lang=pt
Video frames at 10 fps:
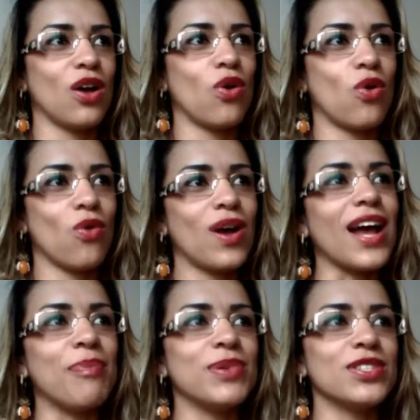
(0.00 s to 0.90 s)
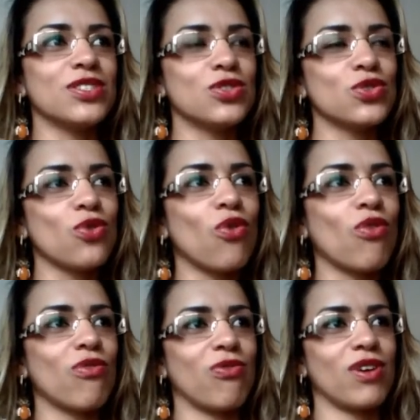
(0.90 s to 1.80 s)
com capa de
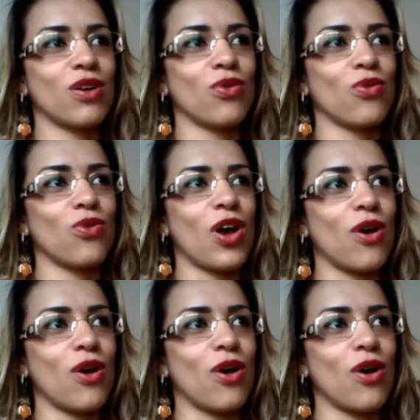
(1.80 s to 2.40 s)
chuva, com,